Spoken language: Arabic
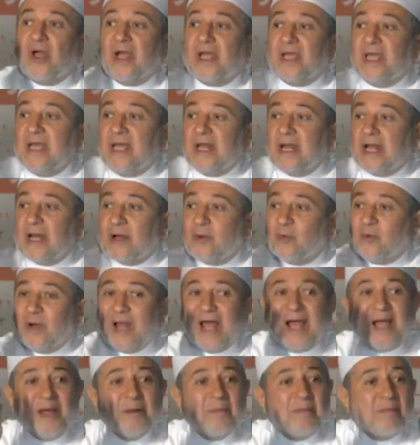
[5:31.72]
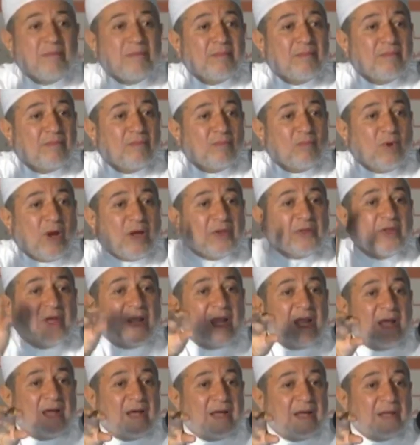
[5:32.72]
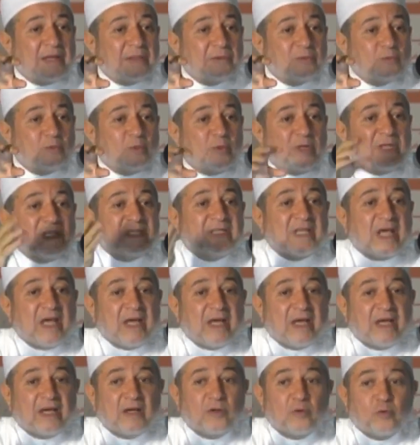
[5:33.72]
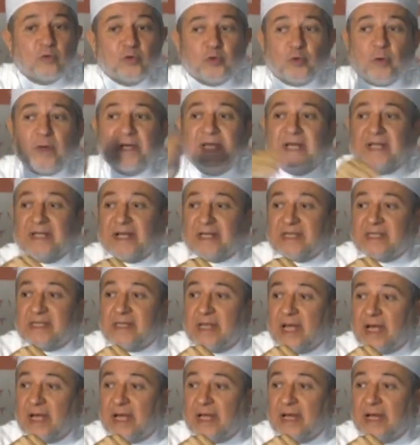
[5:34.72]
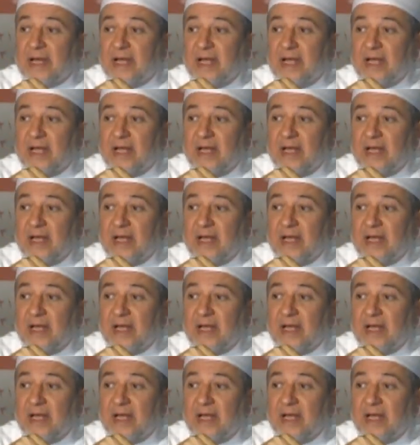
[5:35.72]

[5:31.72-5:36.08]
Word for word: ضئيلة ولحم وعضلات ولسان وشوية أسنان